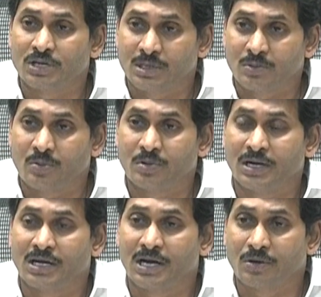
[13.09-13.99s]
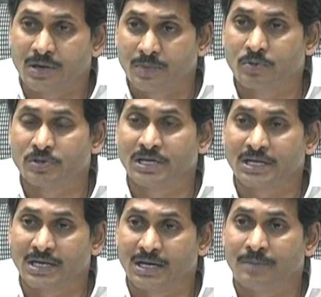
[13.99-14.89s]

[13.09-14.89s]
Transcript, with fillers: చంద్రబాబు నాయుడు గారు ఉన్నప్పుడు జరిగిన